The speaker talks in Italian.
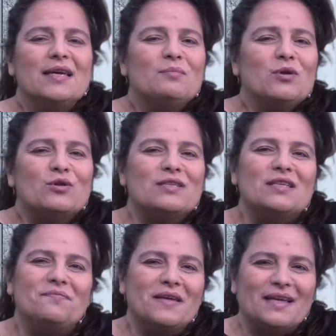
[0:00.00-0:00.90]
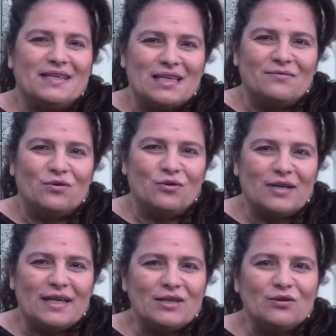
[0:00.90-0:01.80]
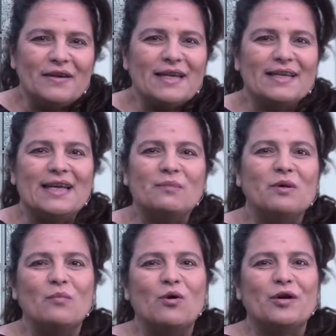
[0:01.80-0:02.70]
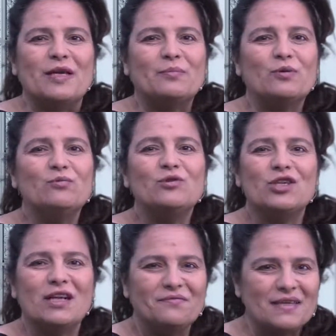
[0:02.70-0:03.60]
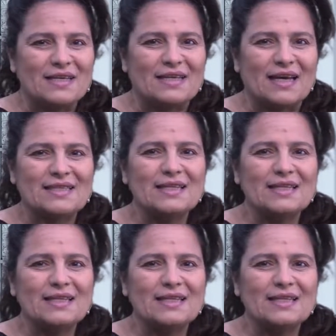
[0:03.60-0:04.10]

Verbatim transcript: In modo significativo, il dovere della memoria produce la vita,